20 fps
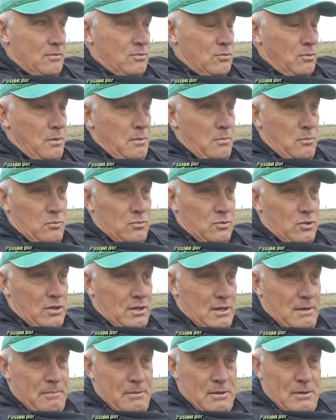Tuvimos un
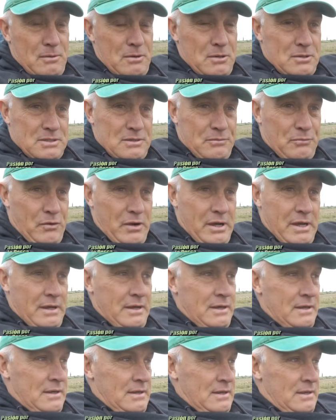toque, pero bueno, se fue.
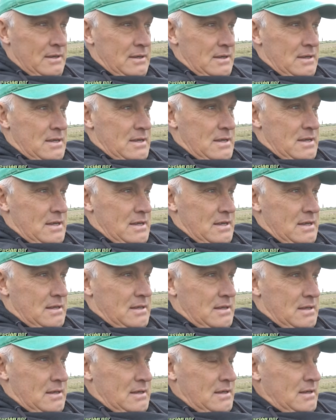
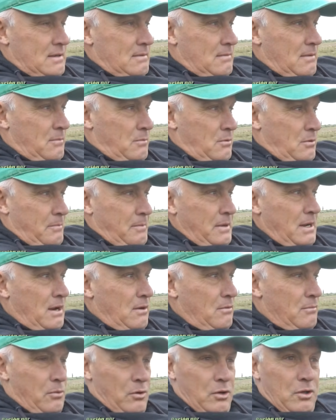Este, vamos a esperar
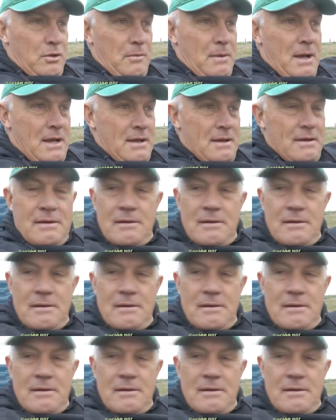un poquito más.